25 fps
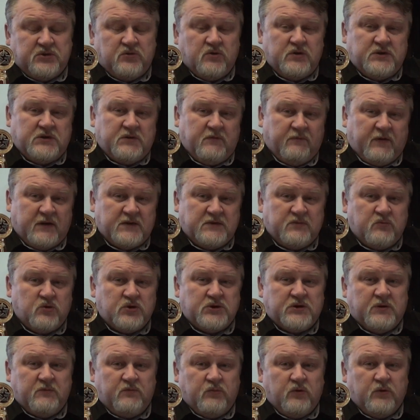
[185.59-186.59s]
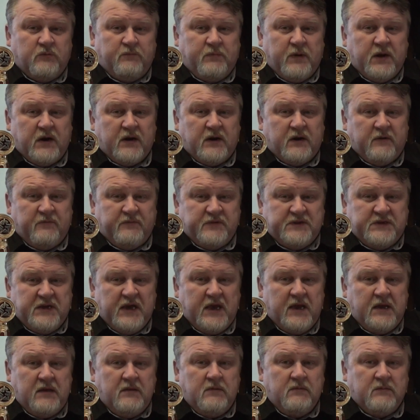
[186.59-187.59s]
То есть, возможно, будет перерыв
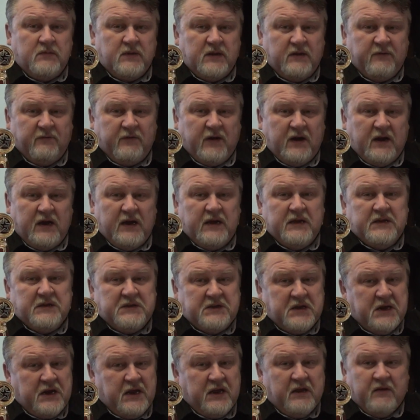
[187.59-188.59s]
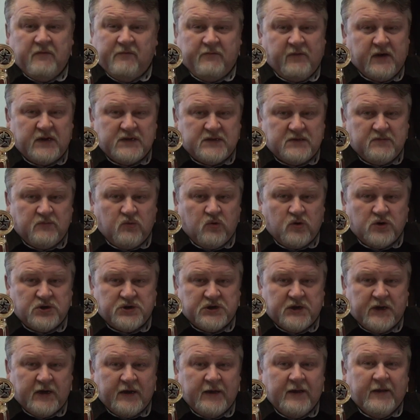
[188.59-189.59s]
день, два, три,
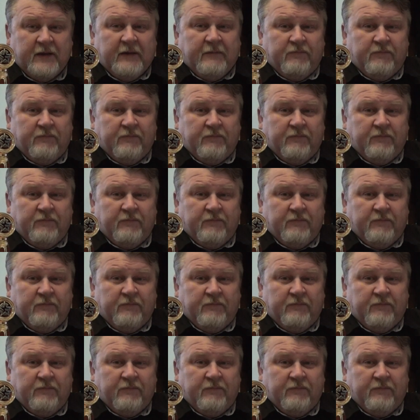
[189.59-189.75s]
возможно.